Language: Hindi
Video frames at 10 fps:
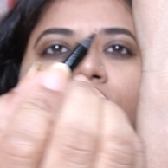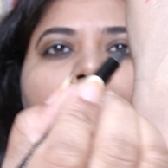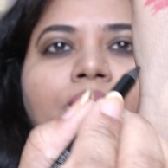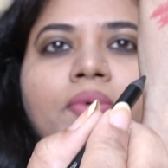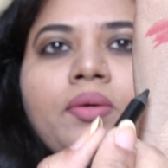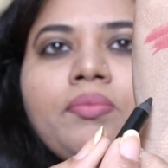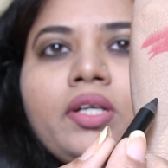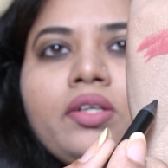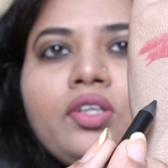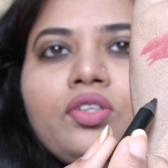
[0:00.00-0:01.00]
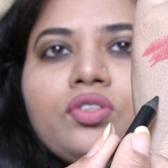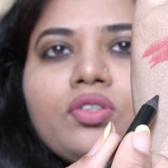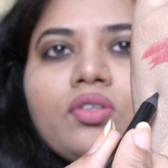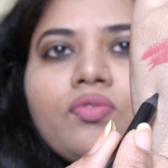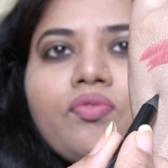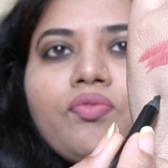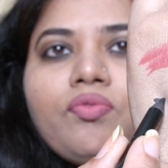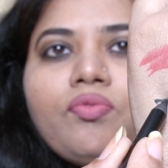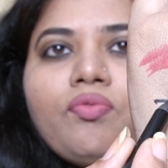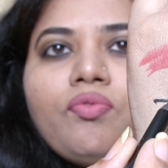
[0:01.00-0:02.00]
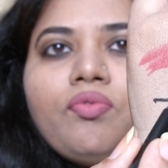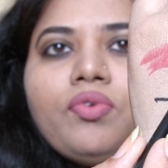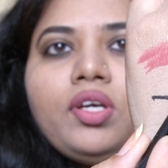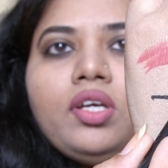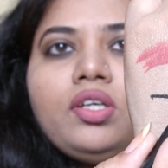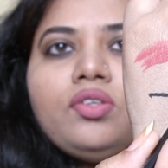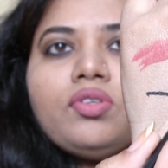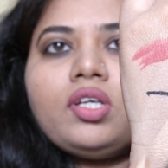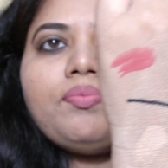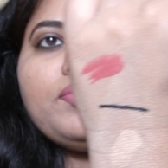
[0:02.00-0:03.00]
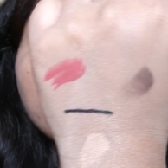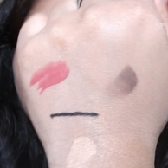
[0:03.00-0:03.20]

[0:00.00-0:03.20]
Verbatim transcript: और पिगमेंटेशन एक ही साइड में